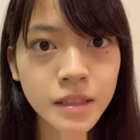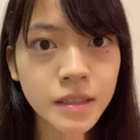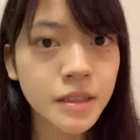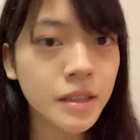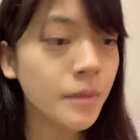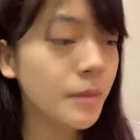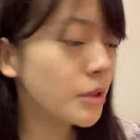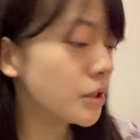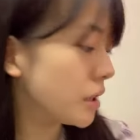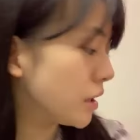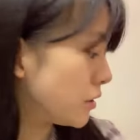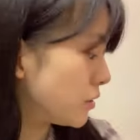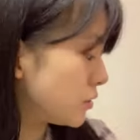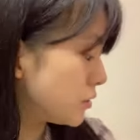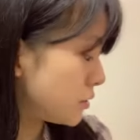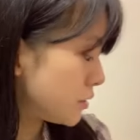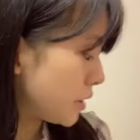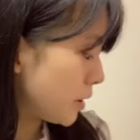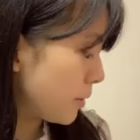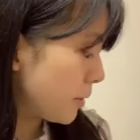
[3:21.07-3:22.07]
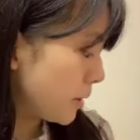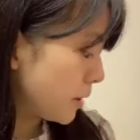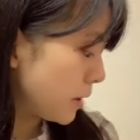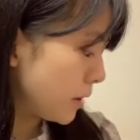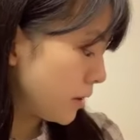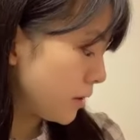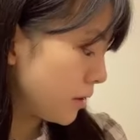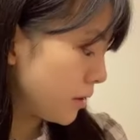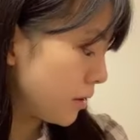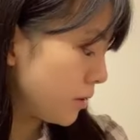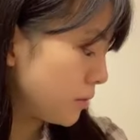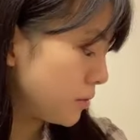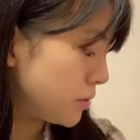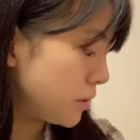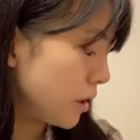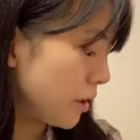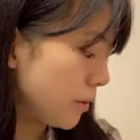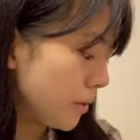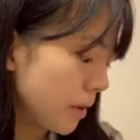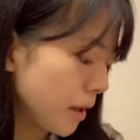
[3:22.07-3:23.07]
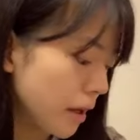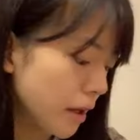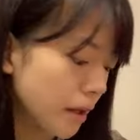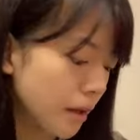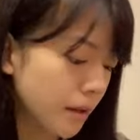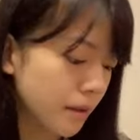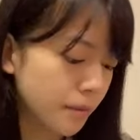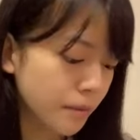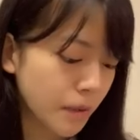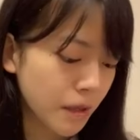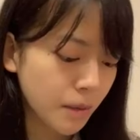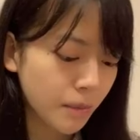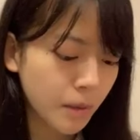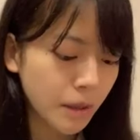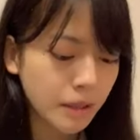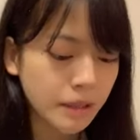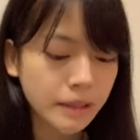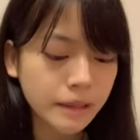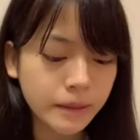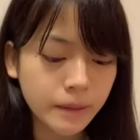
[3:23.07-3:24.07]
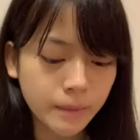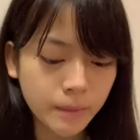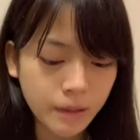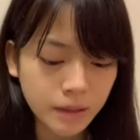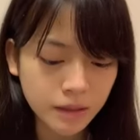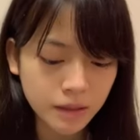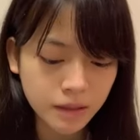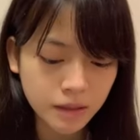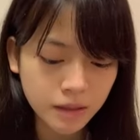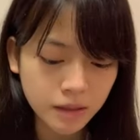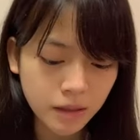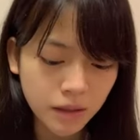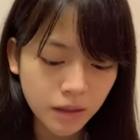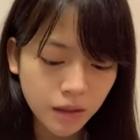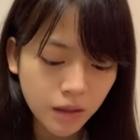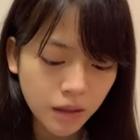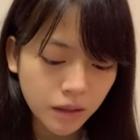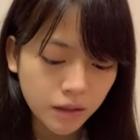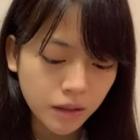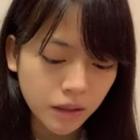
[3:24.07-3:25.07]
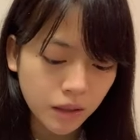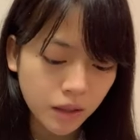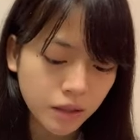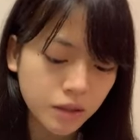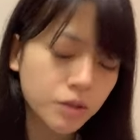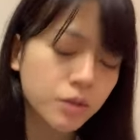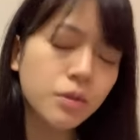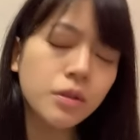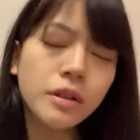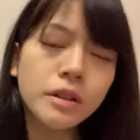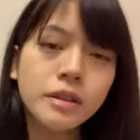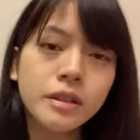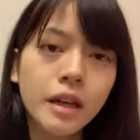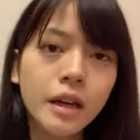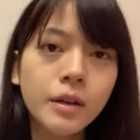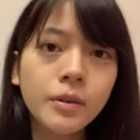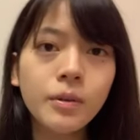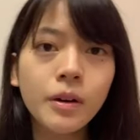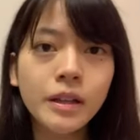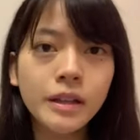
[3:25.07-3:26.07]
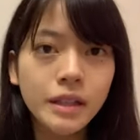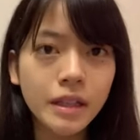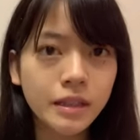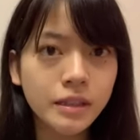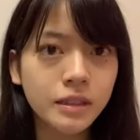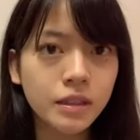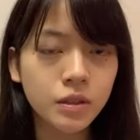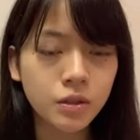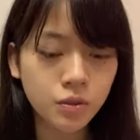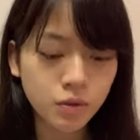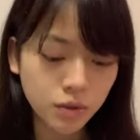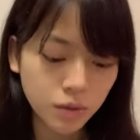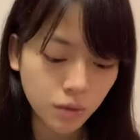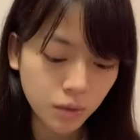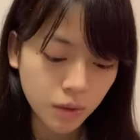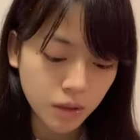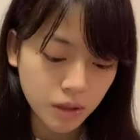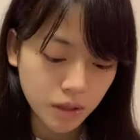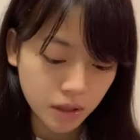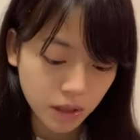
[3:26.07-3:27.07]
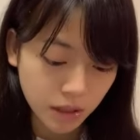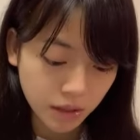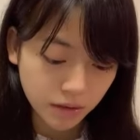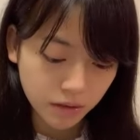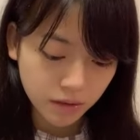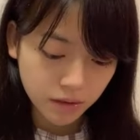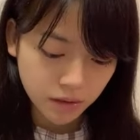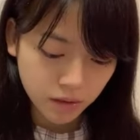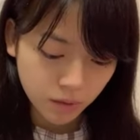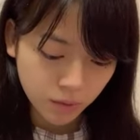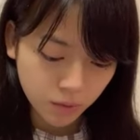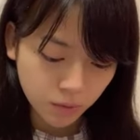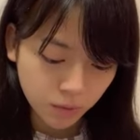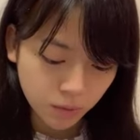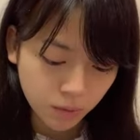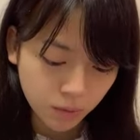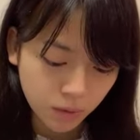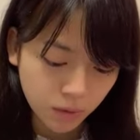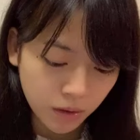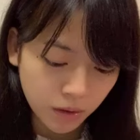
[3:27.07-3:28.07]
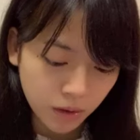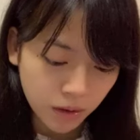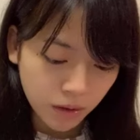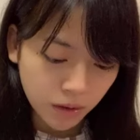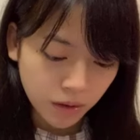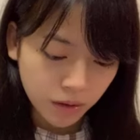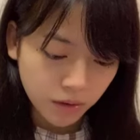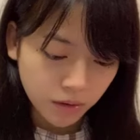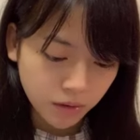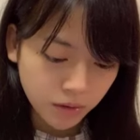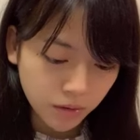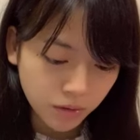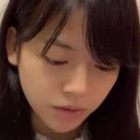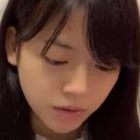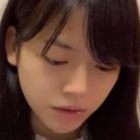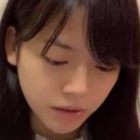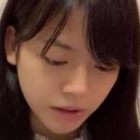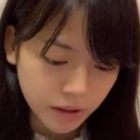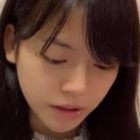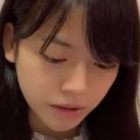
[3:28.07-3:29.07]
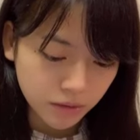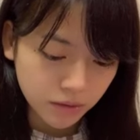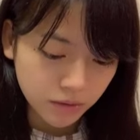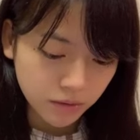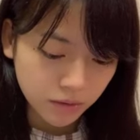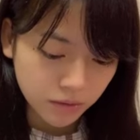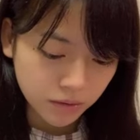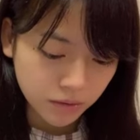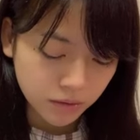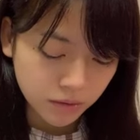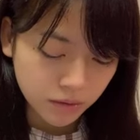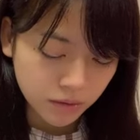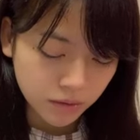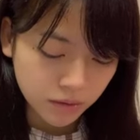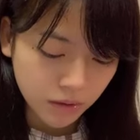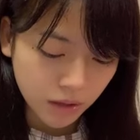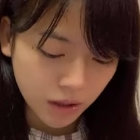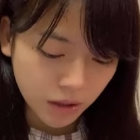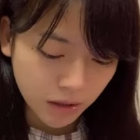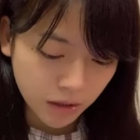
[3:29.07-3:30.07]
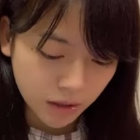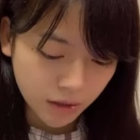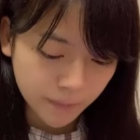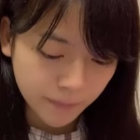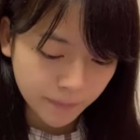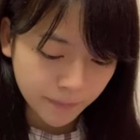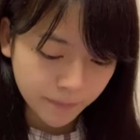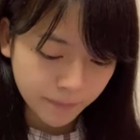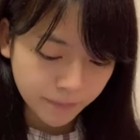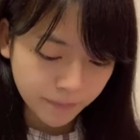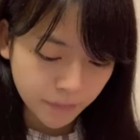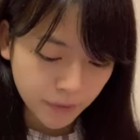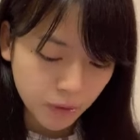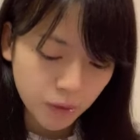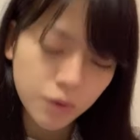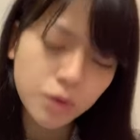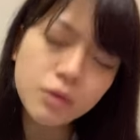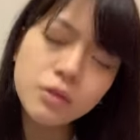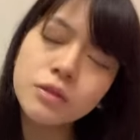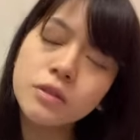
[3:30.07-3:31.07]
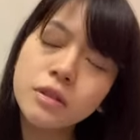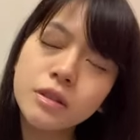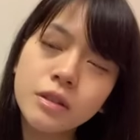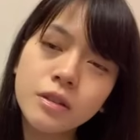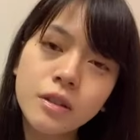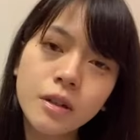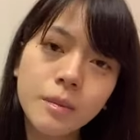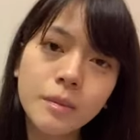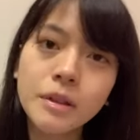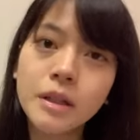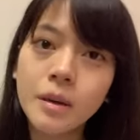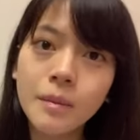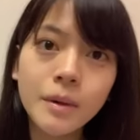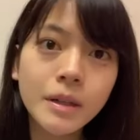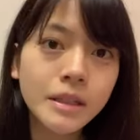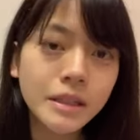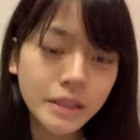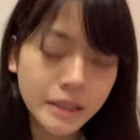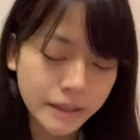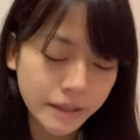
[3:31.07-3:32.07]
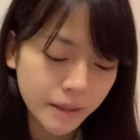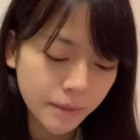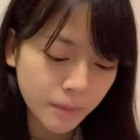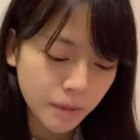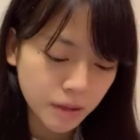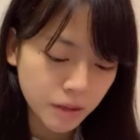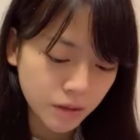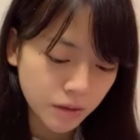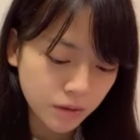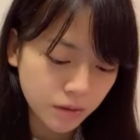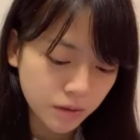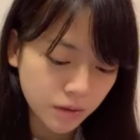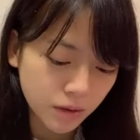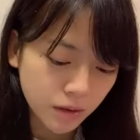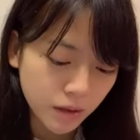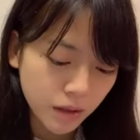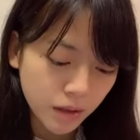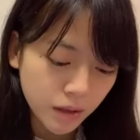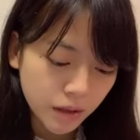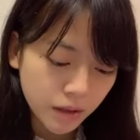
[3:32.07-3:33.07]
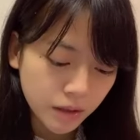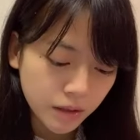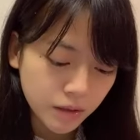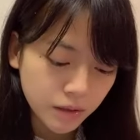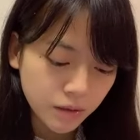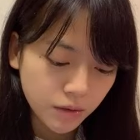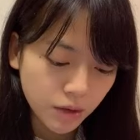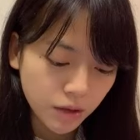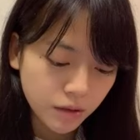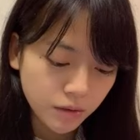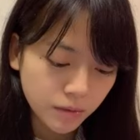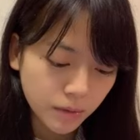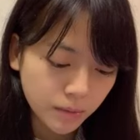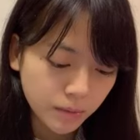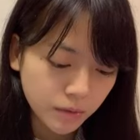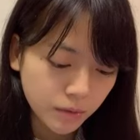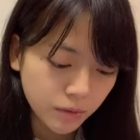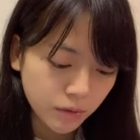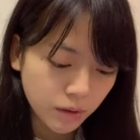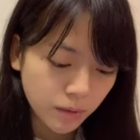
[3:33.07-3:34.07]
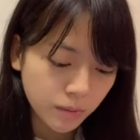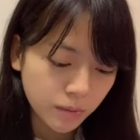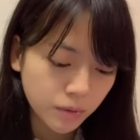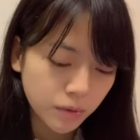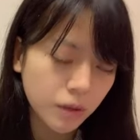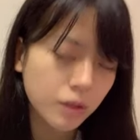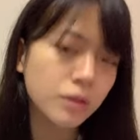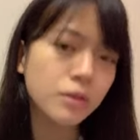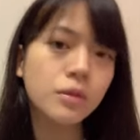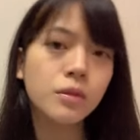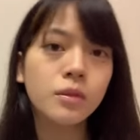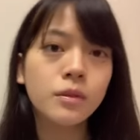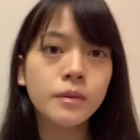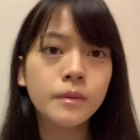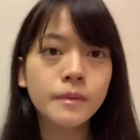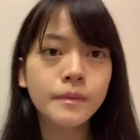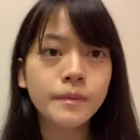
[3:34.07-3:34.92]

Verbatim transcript: ししゃもさんの歌は歌はまあまあ聞きますなんかすごい大ファンなんですとかじゃないんですけどよく聴くかなよくっていうかもうたまに聴きます一応アルバムとかもあの